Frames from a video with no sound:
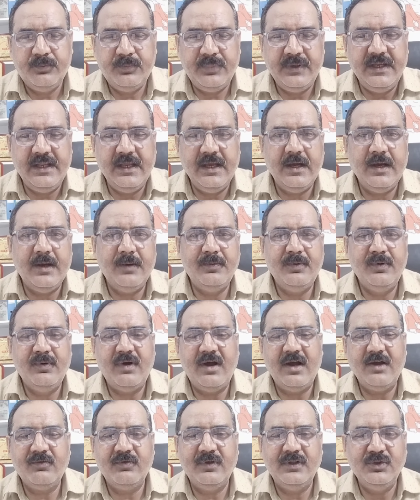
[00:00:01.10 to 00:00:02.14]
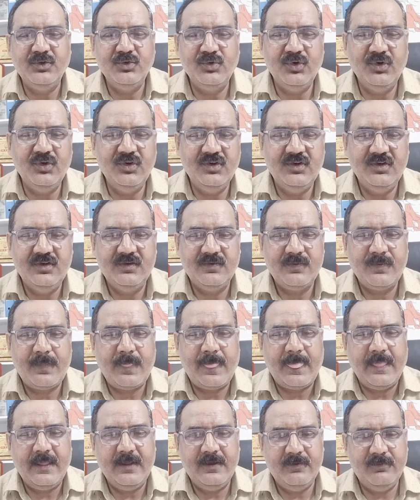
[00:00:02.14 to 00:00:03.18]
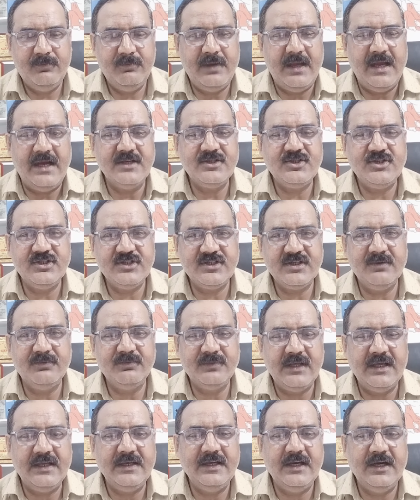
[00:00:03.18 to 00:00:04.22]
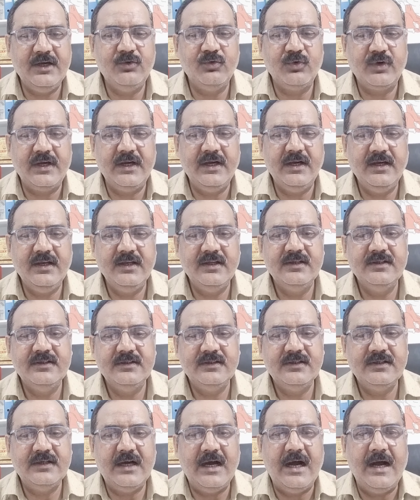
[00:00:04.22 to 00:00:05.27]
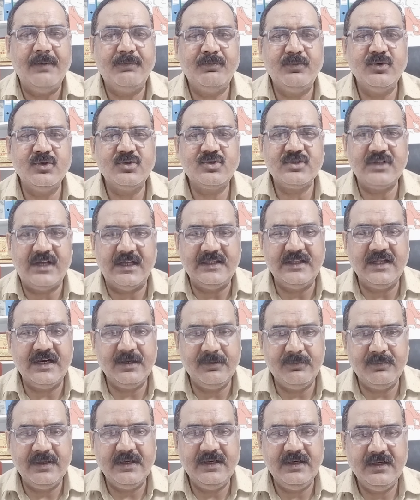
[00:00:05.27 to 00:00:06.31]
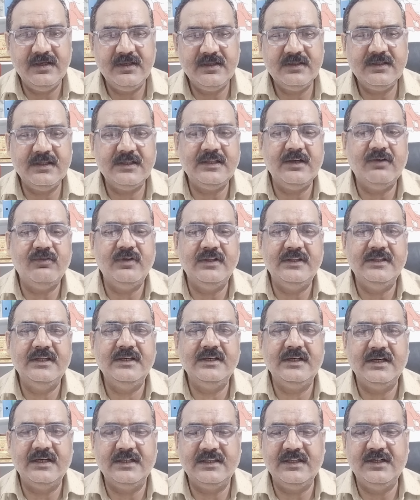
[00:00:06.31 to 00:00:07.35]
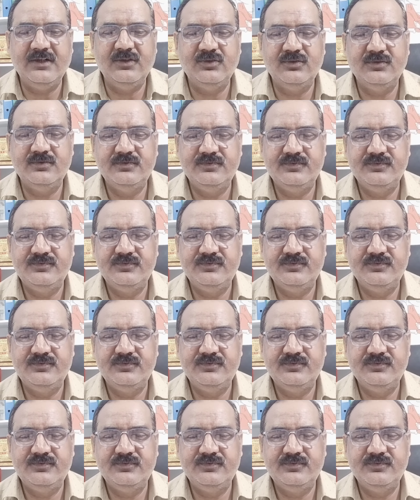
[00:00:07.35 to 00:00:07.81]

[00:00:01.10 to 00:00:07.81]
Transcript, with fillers: प्रिय अभिभावक बंधुओं मैं आशीष कमथानिया एडवोकेट आपको सादर नमन तथा वंदन करता हूँ